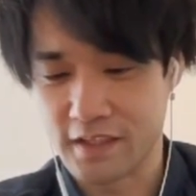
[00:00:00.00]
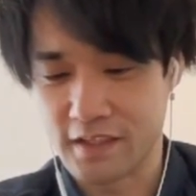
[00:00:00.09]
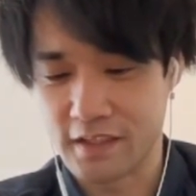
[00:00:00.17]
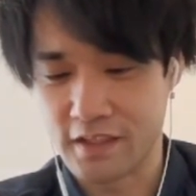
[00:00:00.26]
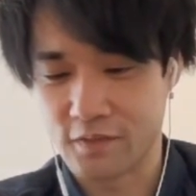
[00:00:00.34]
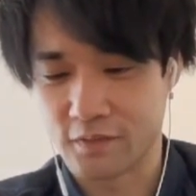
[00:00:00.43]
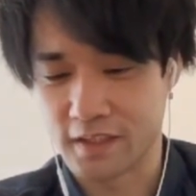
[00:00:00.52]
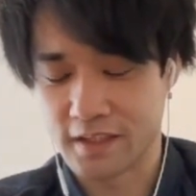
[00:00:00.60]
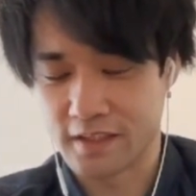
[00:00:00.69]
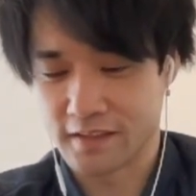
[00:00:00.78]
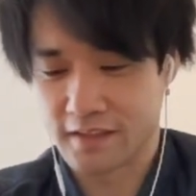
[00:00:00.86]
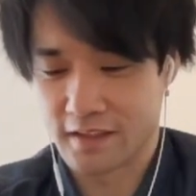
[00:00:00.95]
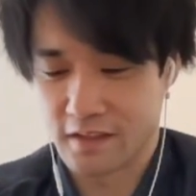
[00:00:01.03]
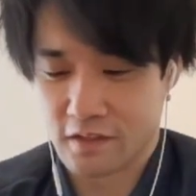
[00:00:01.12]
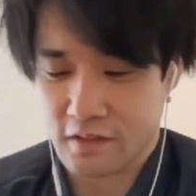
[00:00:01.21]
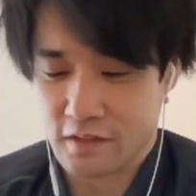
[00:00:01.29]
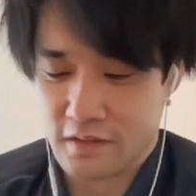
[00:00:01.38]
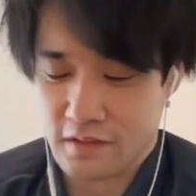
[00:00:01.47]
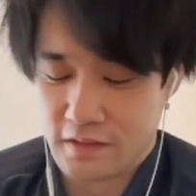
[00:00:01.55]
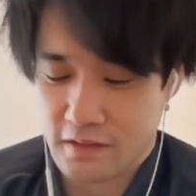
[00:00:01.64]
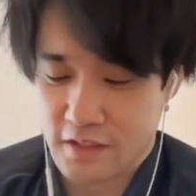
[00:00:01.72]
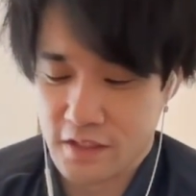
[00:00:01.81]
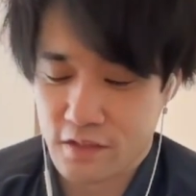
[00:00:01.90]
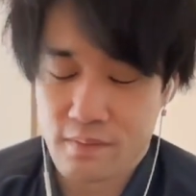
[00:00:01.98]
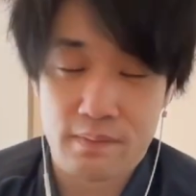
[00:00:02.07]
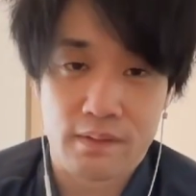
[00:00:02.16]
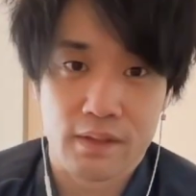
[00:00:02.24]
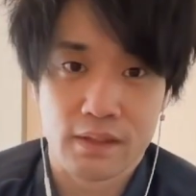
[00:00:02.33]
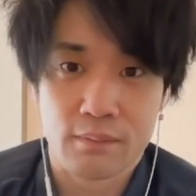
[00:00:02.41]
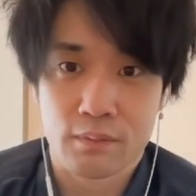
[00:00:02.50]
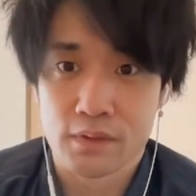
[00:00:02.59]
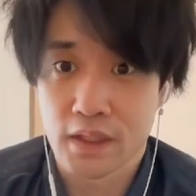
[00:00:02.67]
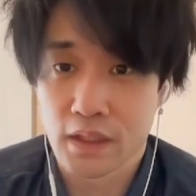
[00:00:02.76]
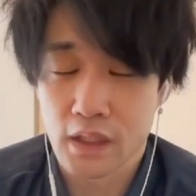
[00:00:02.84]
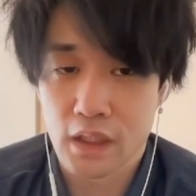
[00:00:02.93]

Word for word: 火一個足りんかったな。火呼べばよかった思ってさっき。